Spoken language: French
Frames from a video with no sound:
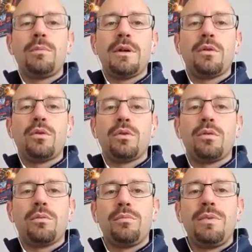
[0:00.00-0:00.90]
ben,
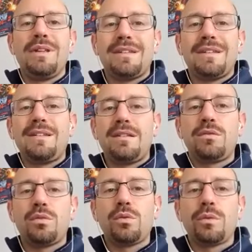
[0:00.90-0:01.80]
maîtriser
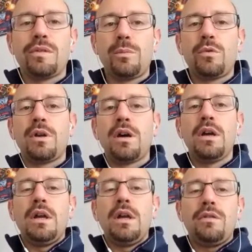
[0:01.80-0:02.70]
ce concept-là
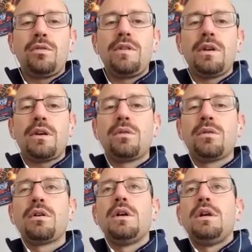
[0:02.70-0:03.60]
et se dire
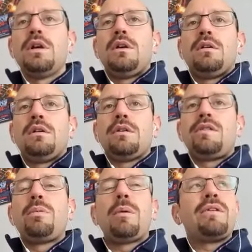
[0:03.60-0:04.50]
que ce
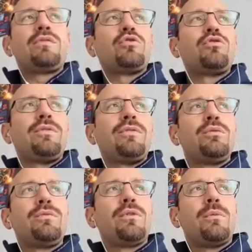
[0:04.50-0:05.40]
c'est pas parce que je vais faire
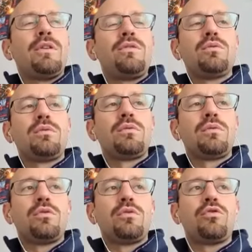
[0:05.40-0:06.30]
une
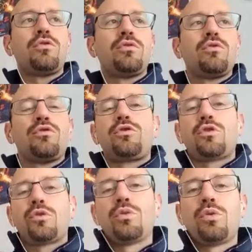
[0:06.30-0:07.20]
formation juste en
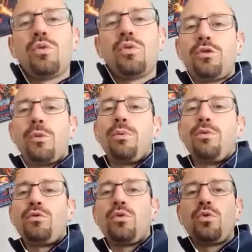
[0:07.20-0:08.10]
neuro ou juste en
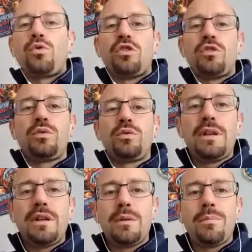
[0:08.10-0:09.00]
posturo que j'ai toutes
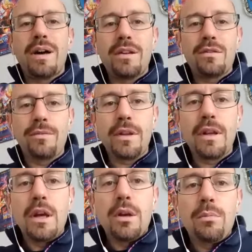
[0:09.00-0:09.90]
les bases en fait,
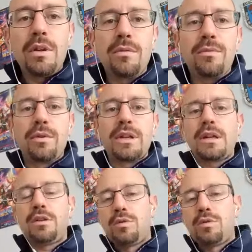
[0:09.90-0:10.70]
mais il faut mm. créer du